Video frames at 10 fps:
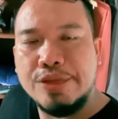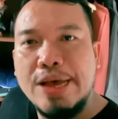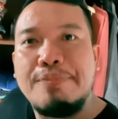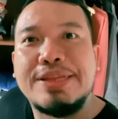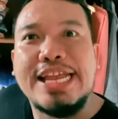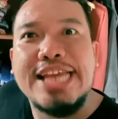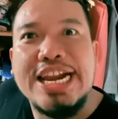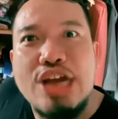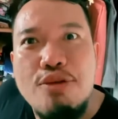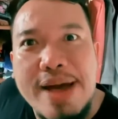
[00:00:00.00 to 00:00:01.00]
Pertanyaan
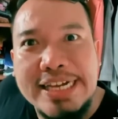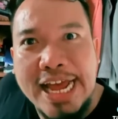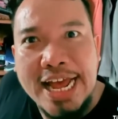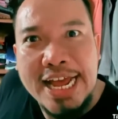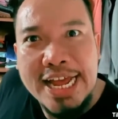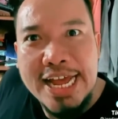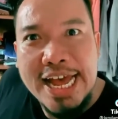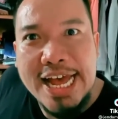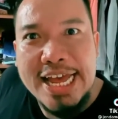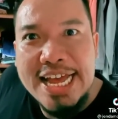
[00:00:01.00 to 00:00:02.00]
kau mana?
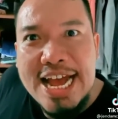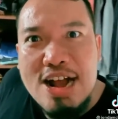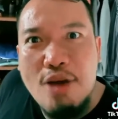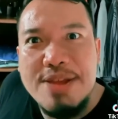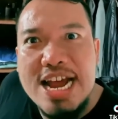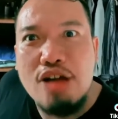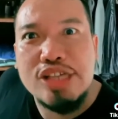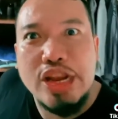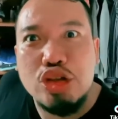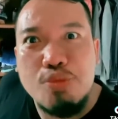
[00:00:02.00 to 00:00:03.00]
Hah? Kau bilang kau
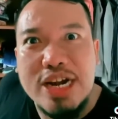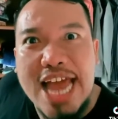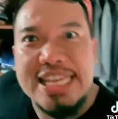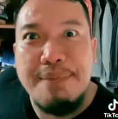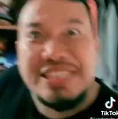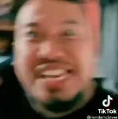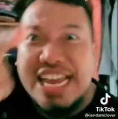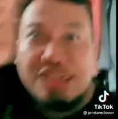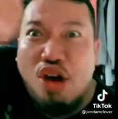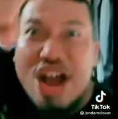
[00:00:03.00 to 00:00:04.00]
serius mau nanya,
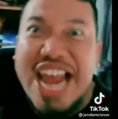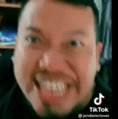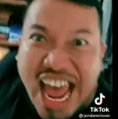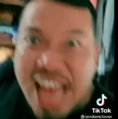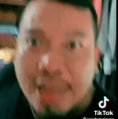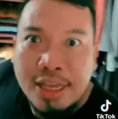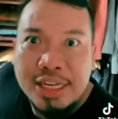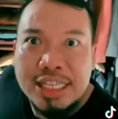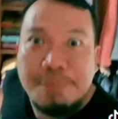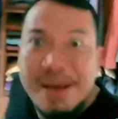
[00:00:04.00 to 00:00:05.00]
pertanyaan kau gak ada.
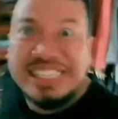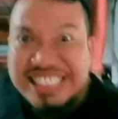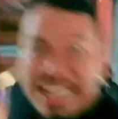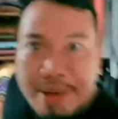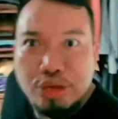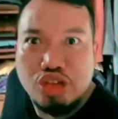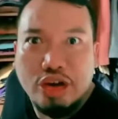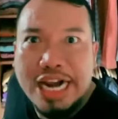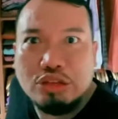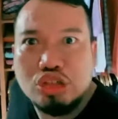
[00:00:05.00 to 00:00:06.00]
Terpancing mau
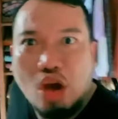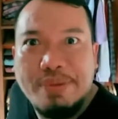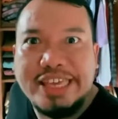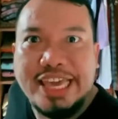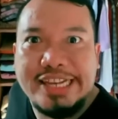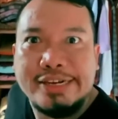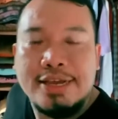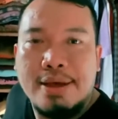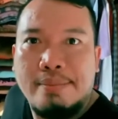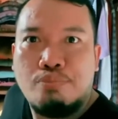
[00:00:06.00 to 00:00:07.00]
seorang terus kau bikin.
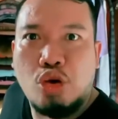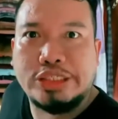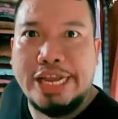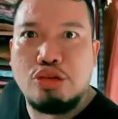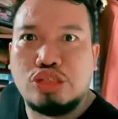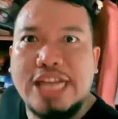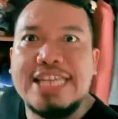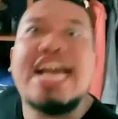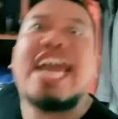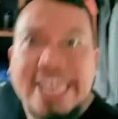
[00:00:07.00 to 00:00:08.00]
Mau serius
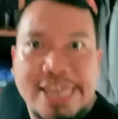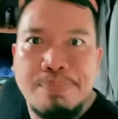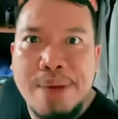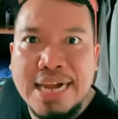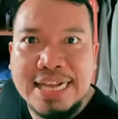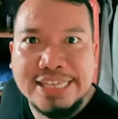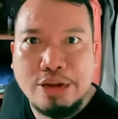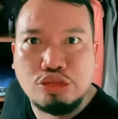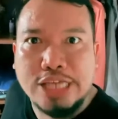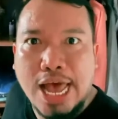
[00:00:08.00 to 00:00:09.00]
nanya kayak gini, mana
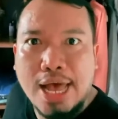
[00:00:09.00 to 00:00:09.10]
seriusnya?